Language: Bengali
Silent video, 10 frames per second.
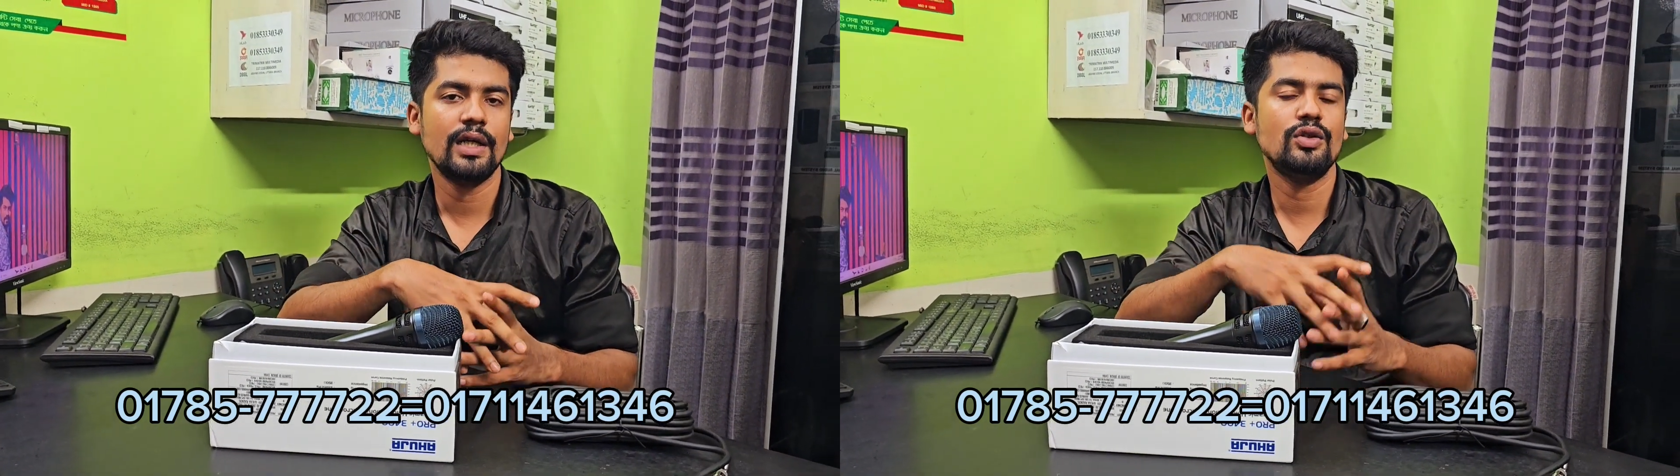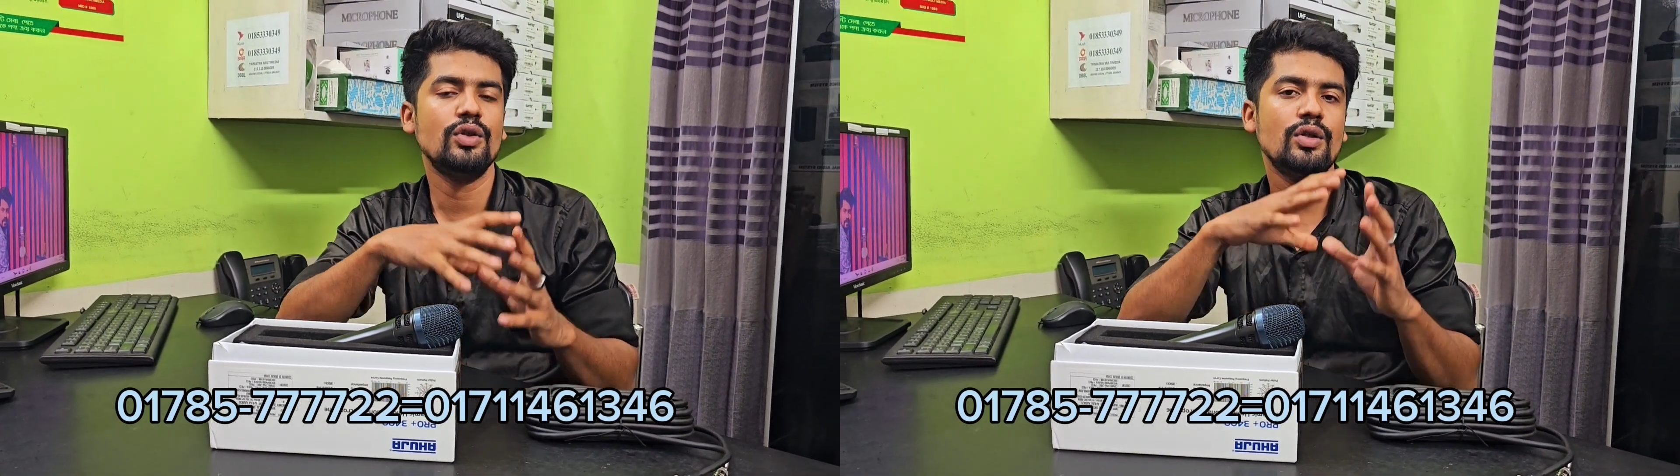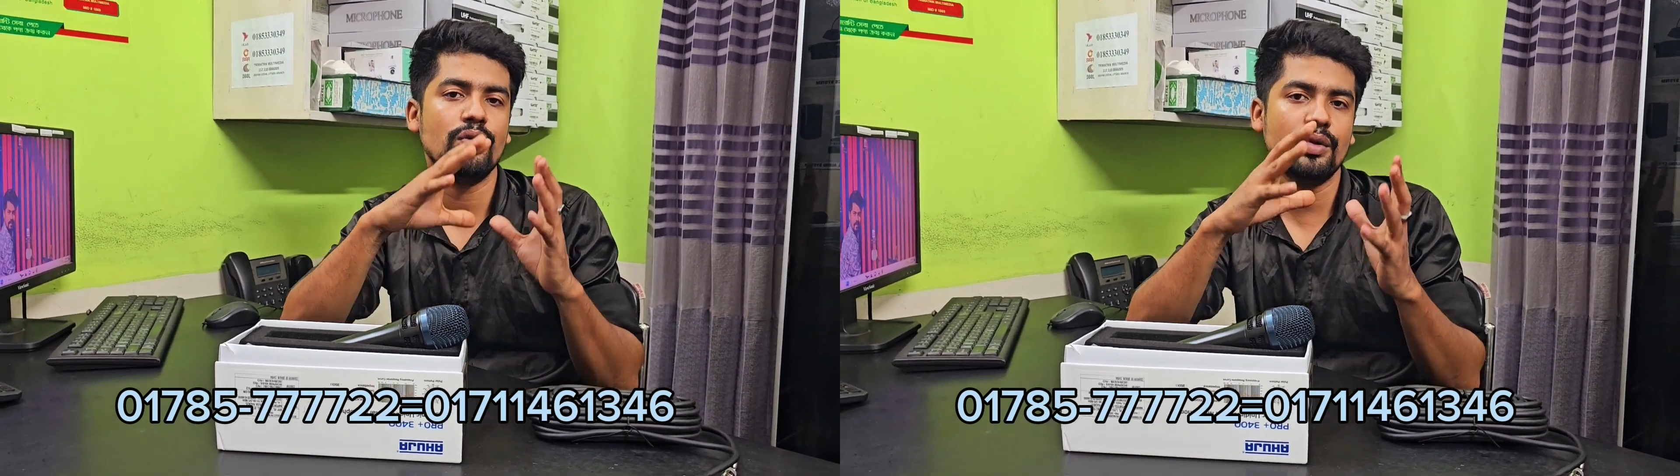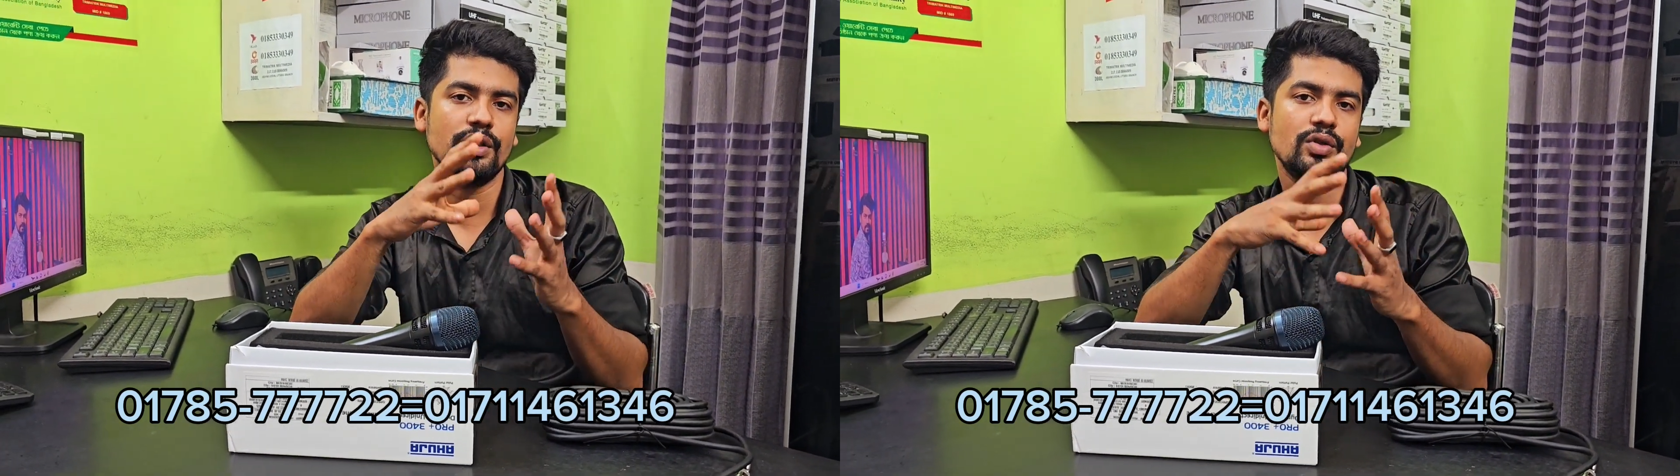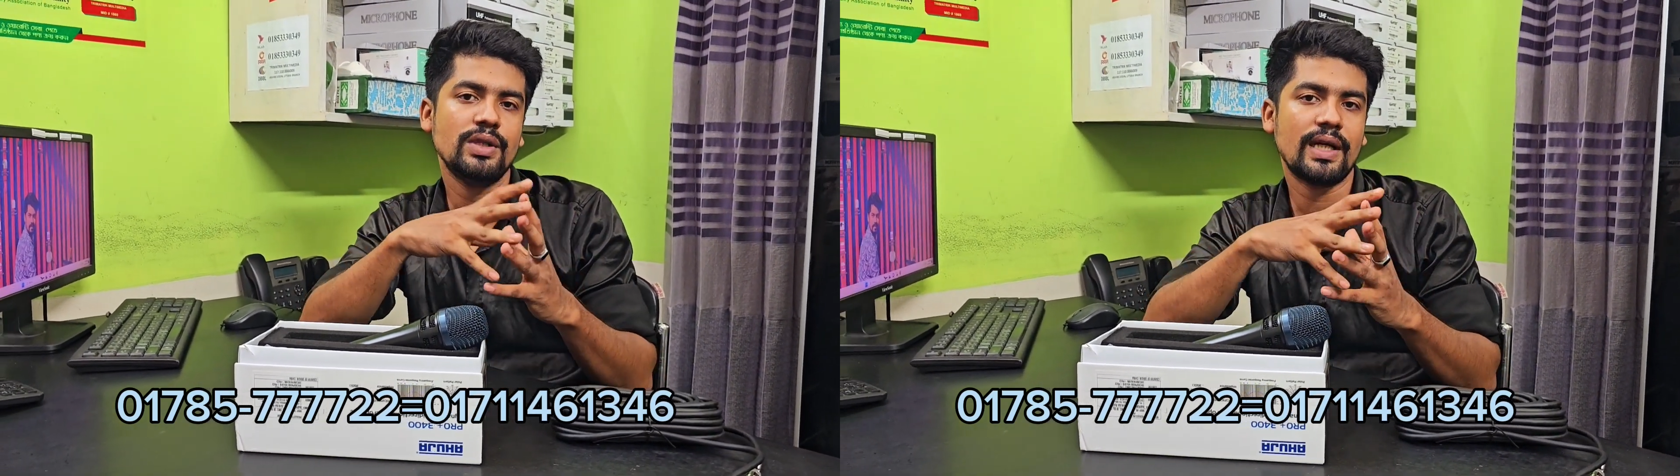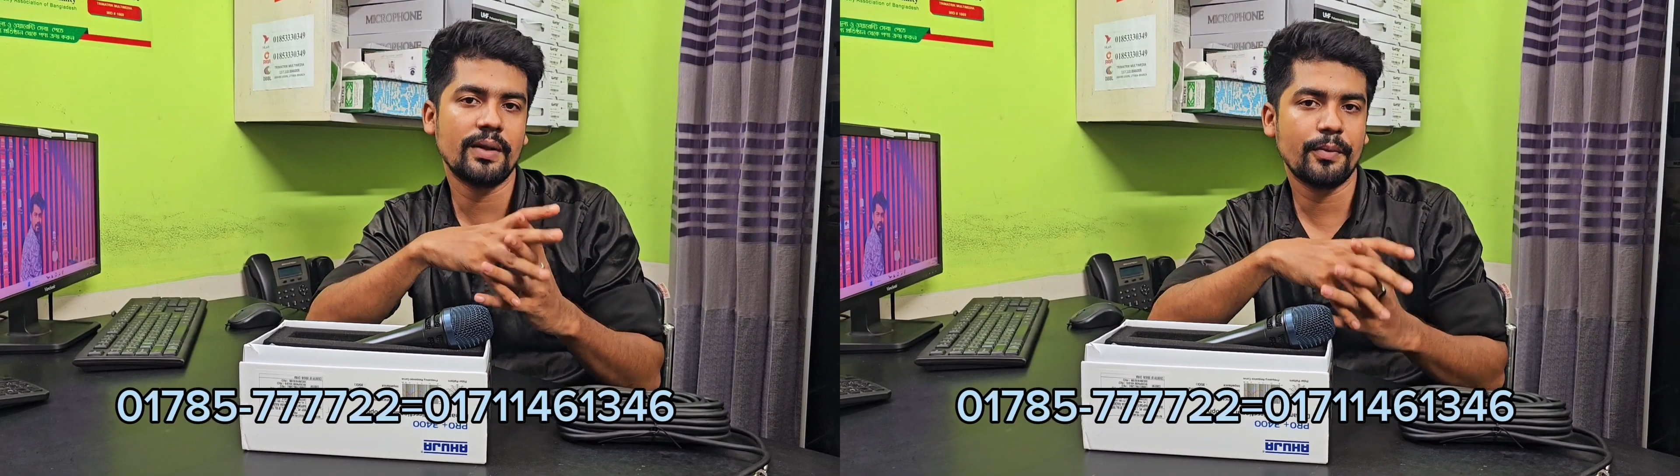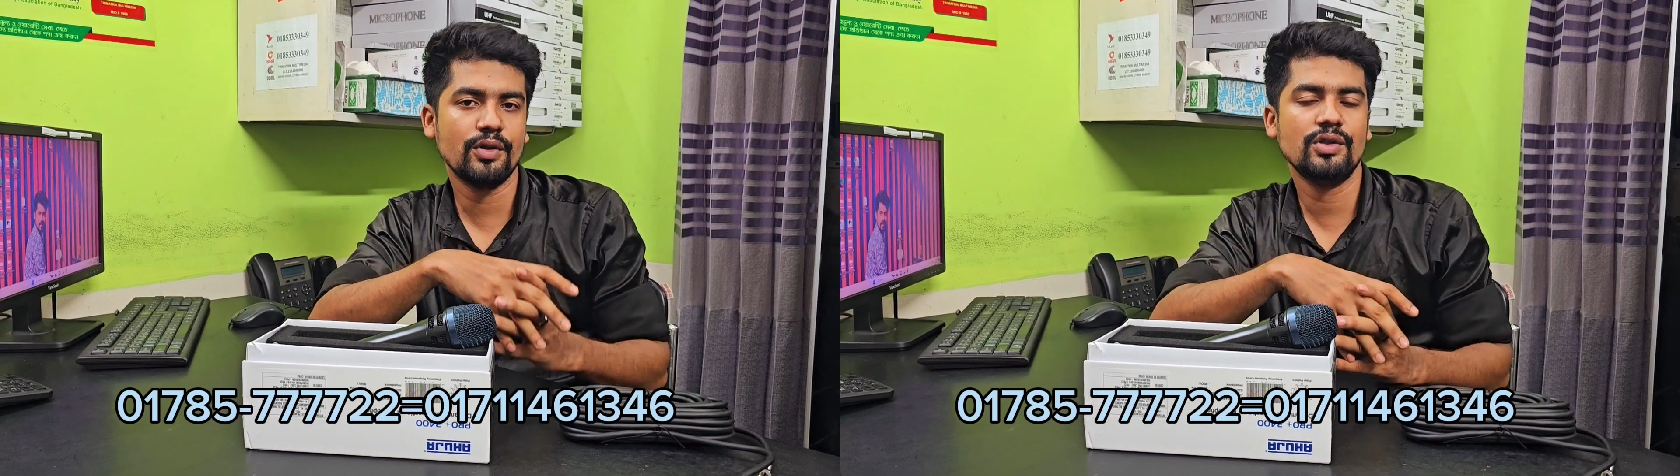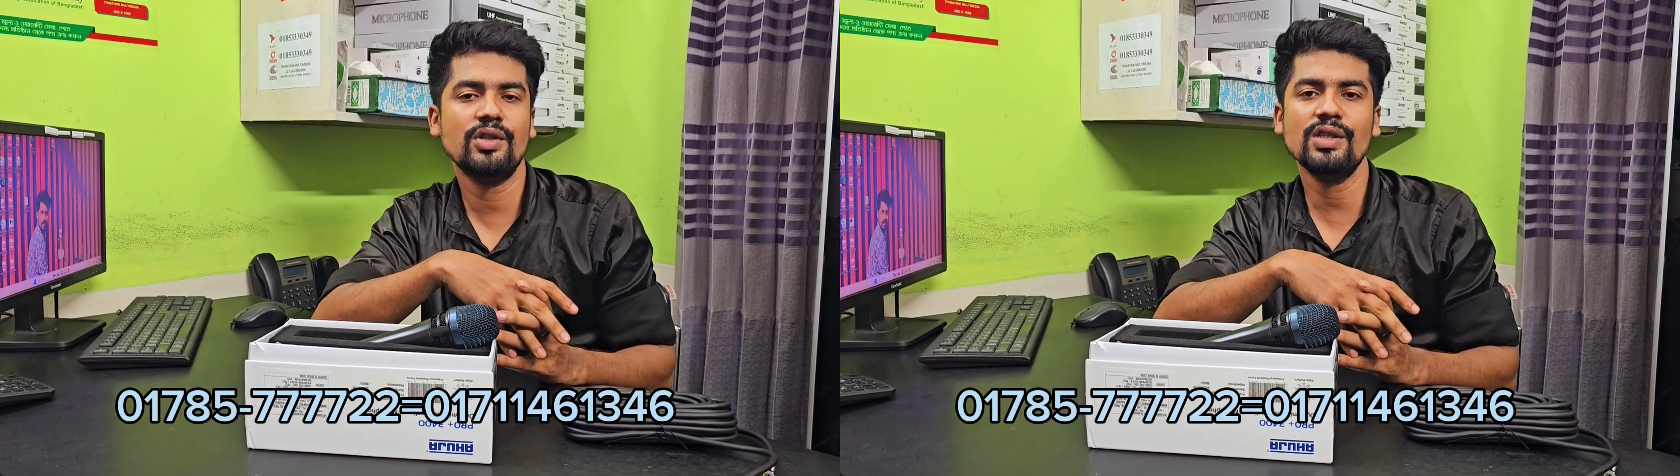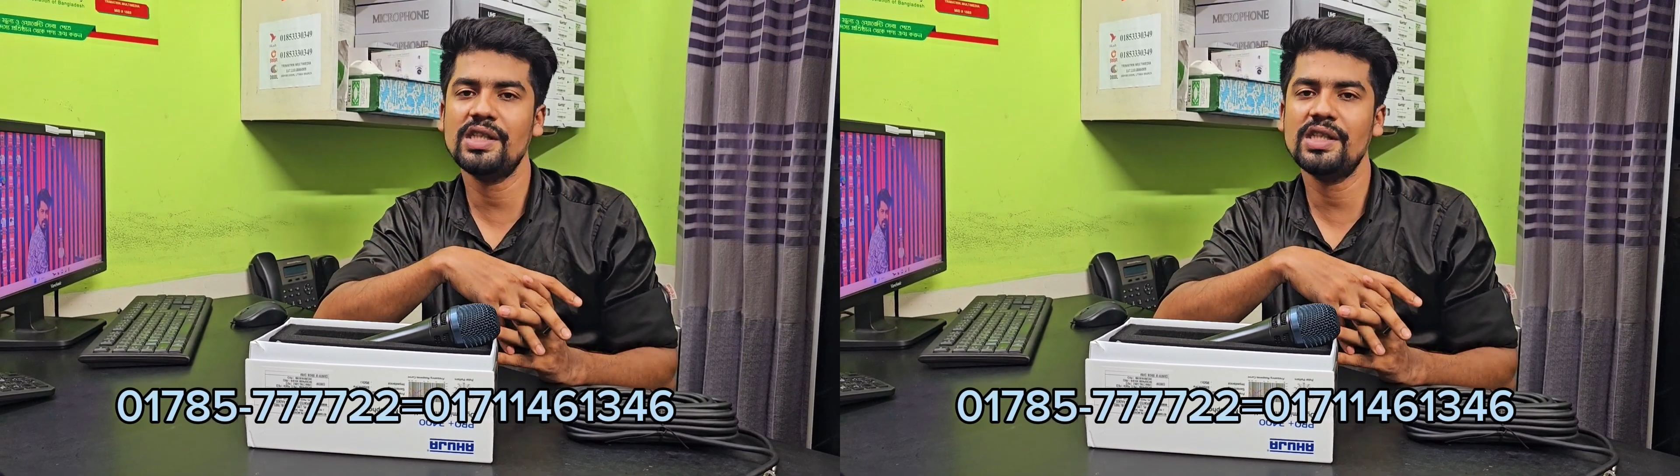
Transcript: যদি কোনো কিছু জানার প্রয়োজন হয়